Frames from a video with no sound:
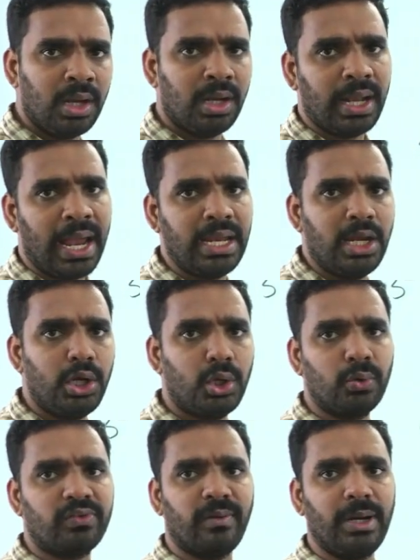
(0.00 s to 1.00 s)
నైన్
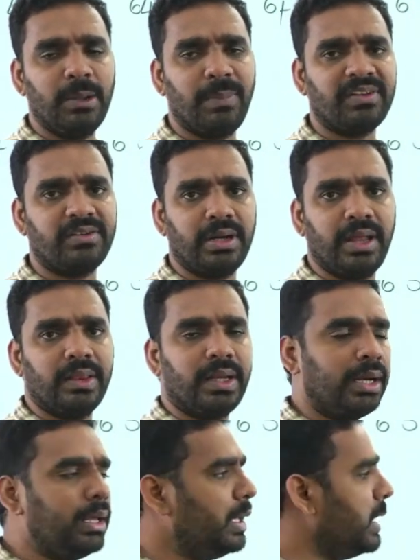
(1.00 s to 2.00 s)
ఇంటూ సెవెంటీ పర్సెంటేజ్ ఎంత
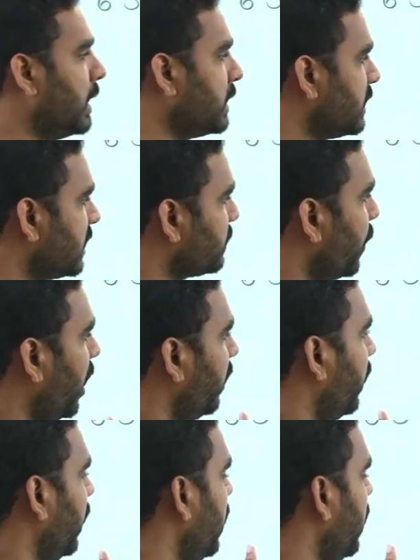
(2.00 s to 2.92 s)
అండి సిక్స్ పాయింట్ త్రీ